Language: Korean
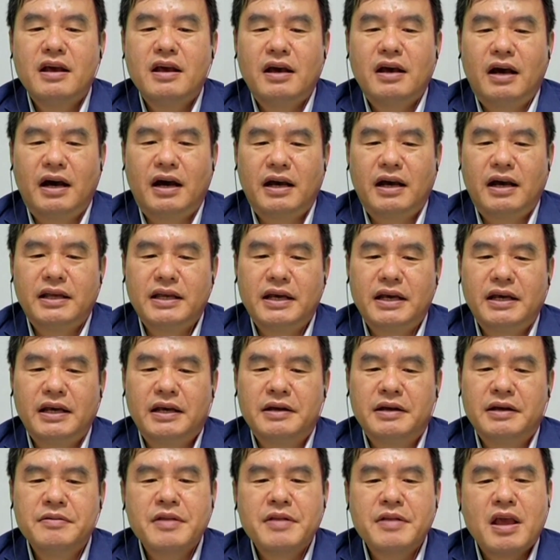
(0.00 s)
아, 예.
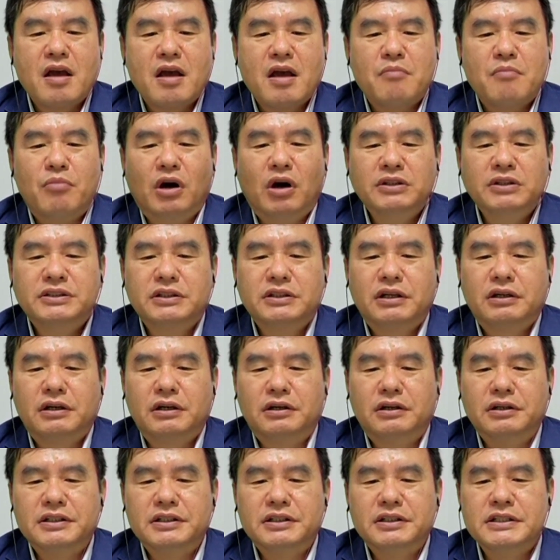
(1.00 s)

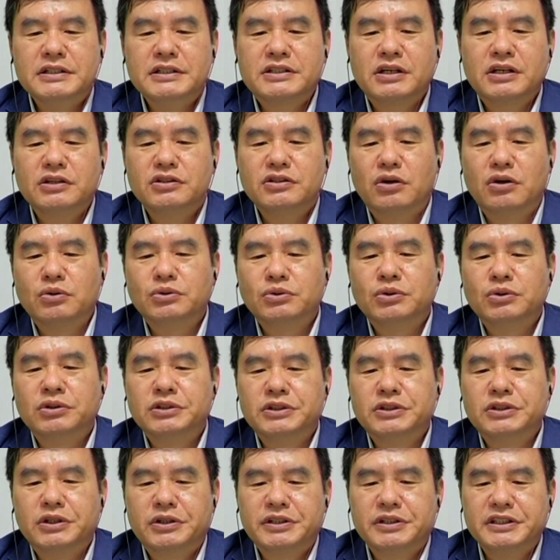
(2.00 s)
먼저 인천 영종
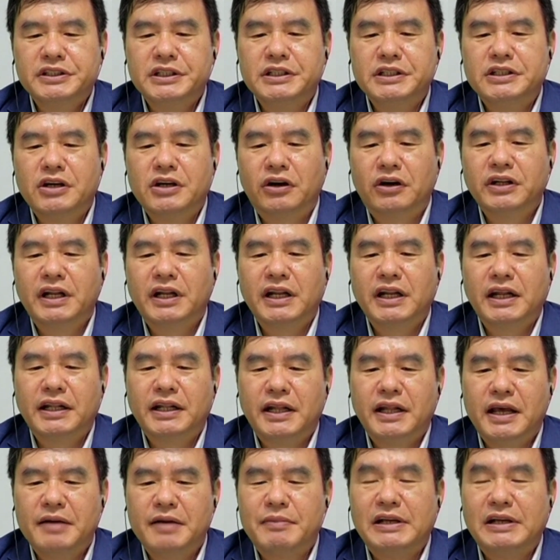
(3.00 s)
지역의 현안에
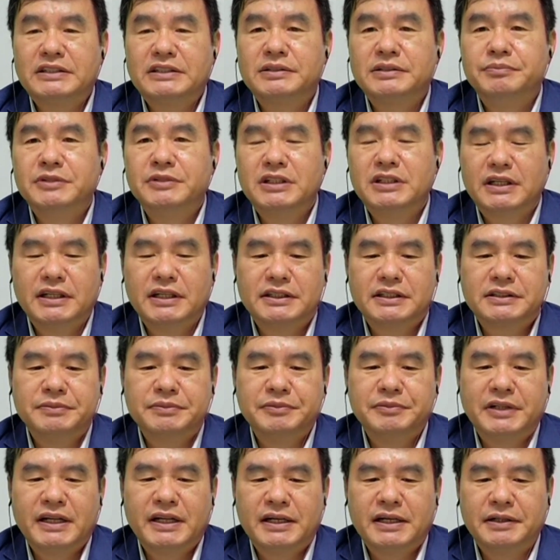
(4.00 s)
대해
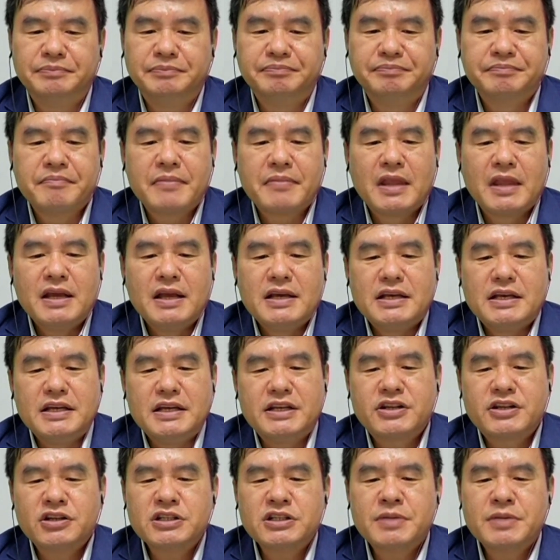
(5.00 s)
말씀드리겠습니다.
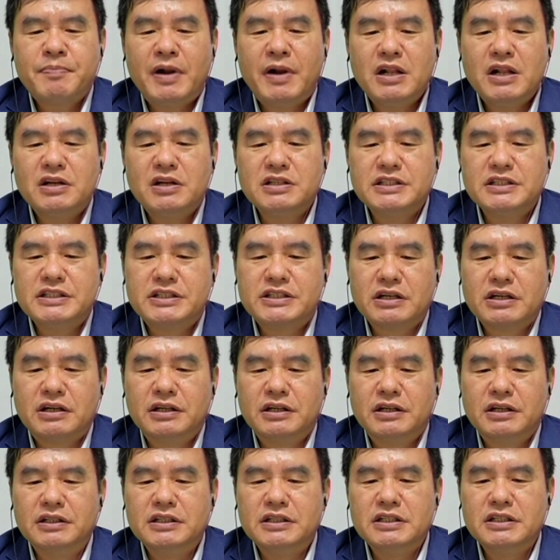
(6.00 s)
이천십팔 년
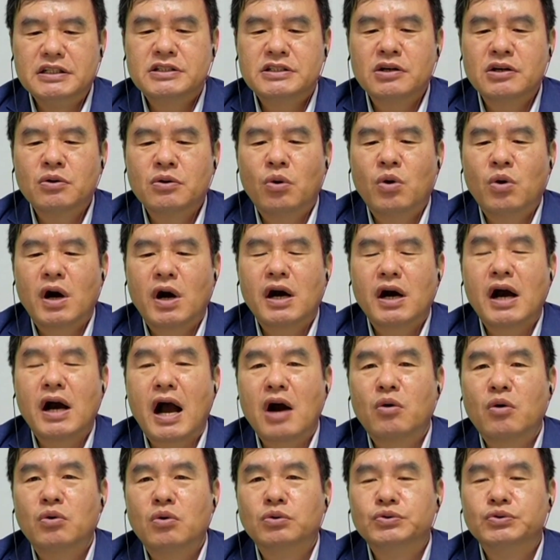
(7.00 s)
이전 인천공항
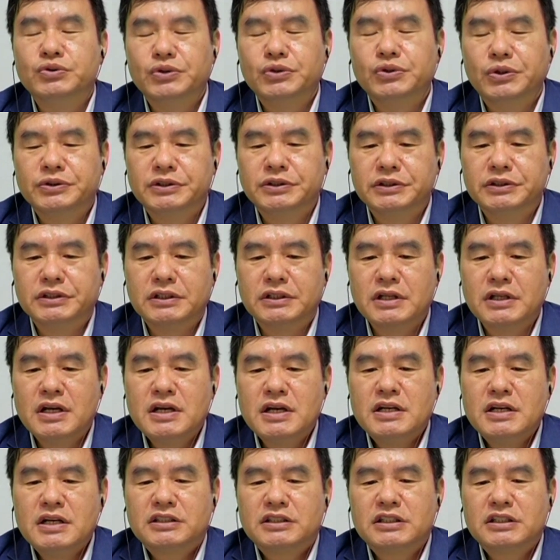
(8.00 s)
항공 수요는
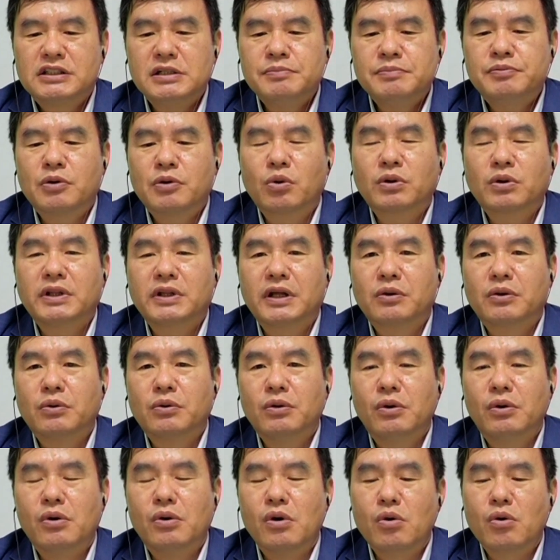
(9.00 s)
칠
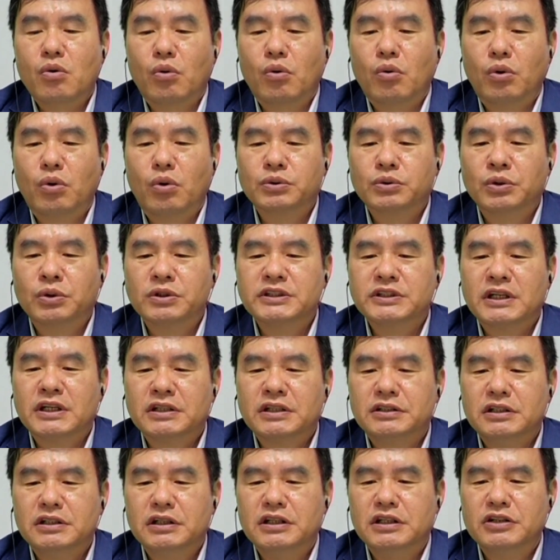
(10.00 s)
퍼센트대로
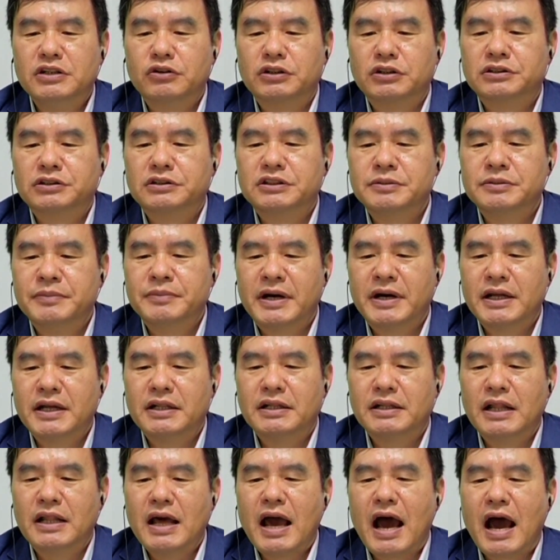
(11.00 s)
고성장을 이뤘지만
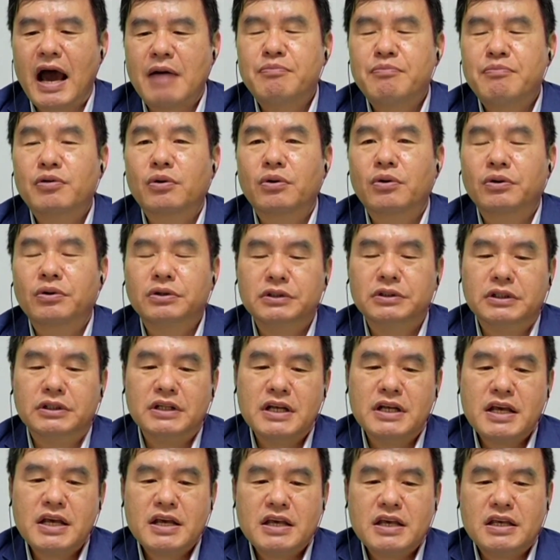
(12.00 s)
앞으로는
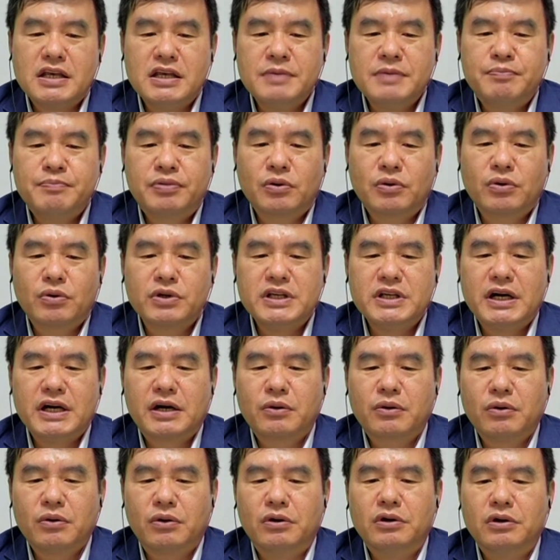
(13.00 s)
이 퍼센트
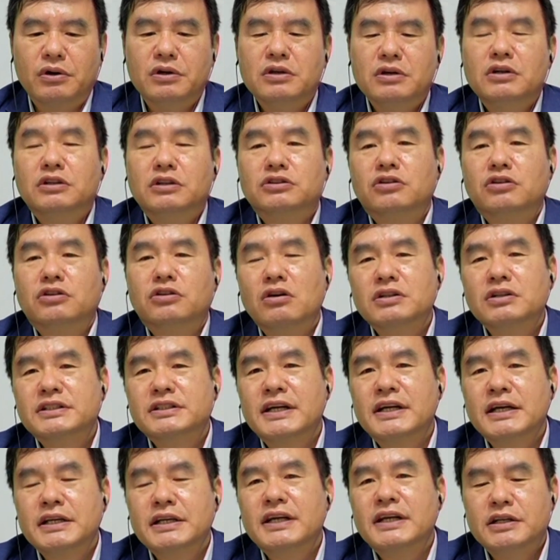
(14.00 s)
이하로
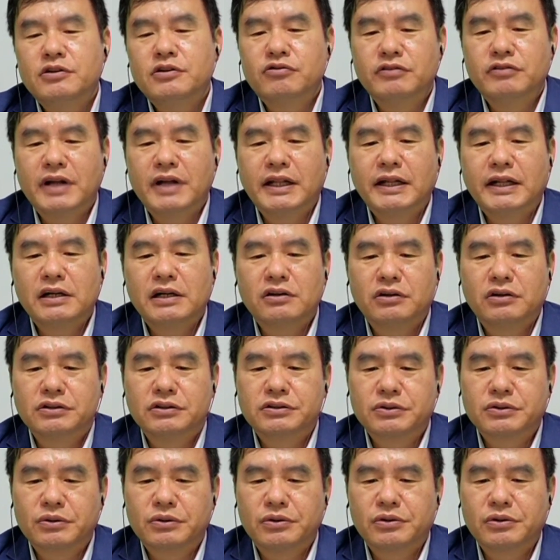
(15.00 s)
성장이 둔화될
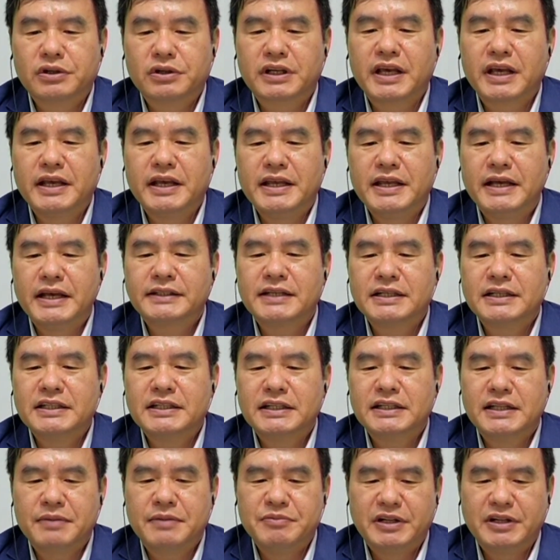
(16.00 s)
것으로 그렇게 예상이
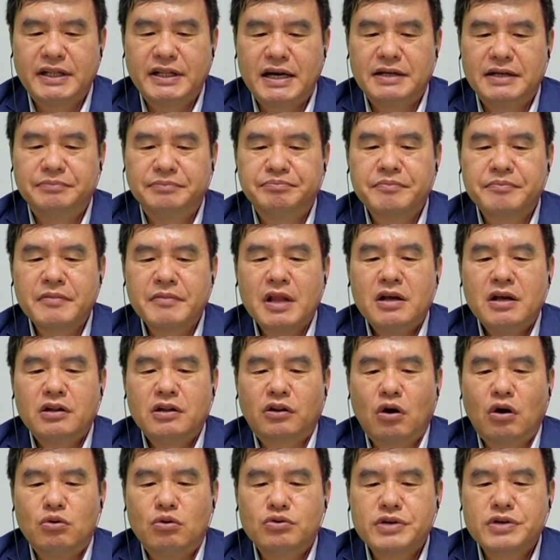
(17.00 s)
됩니다.
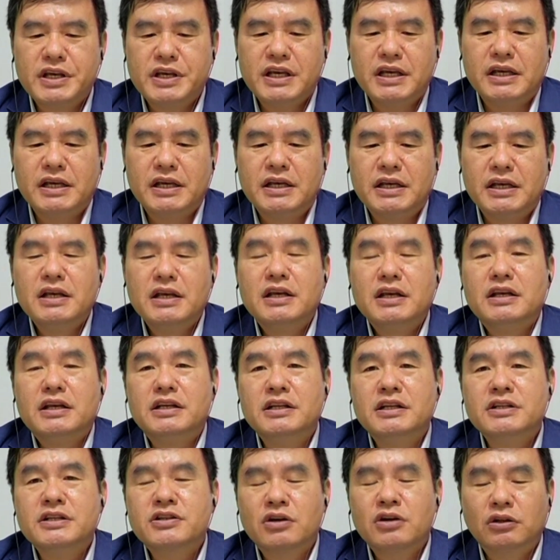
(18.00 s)
더욱이
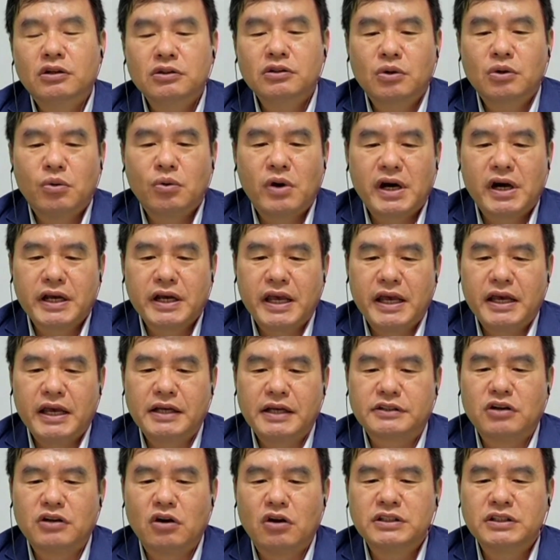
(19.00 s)
인천공항의
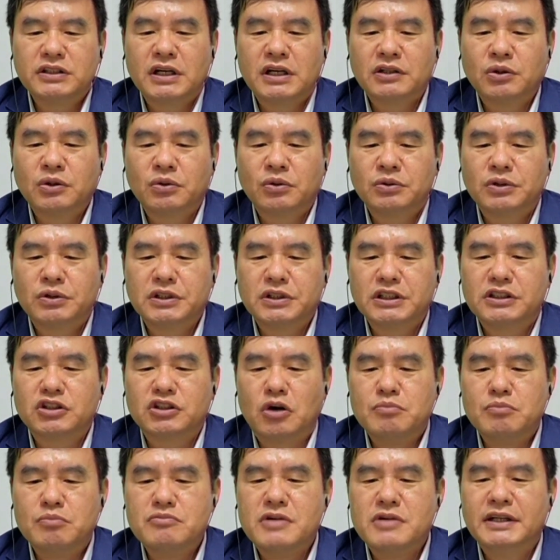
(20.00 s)
성장 동력이
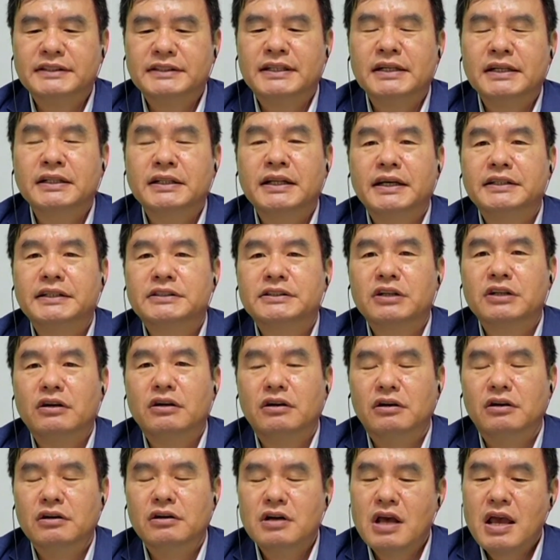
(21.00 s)
전무한
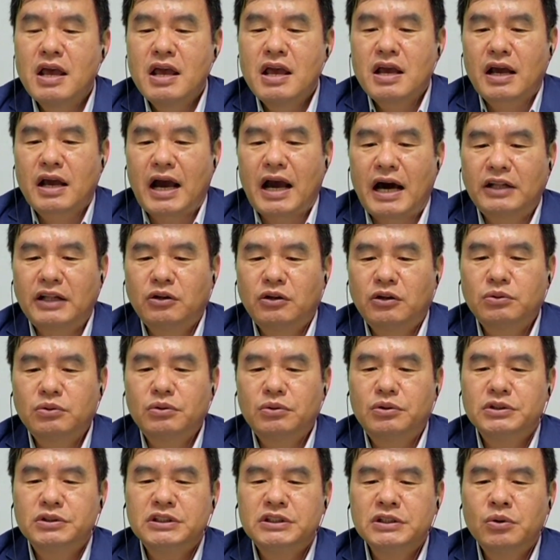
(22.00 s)
상태에서
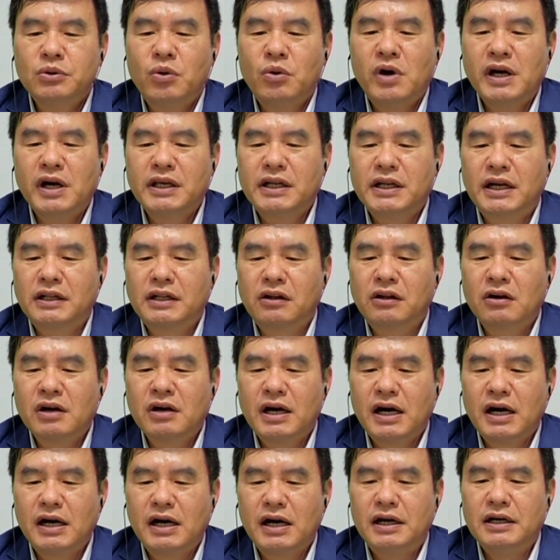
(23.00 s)
가덕도
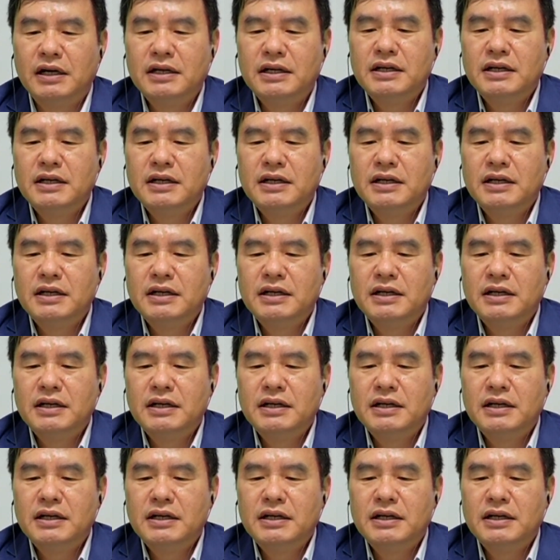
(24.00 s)
신공항이라던가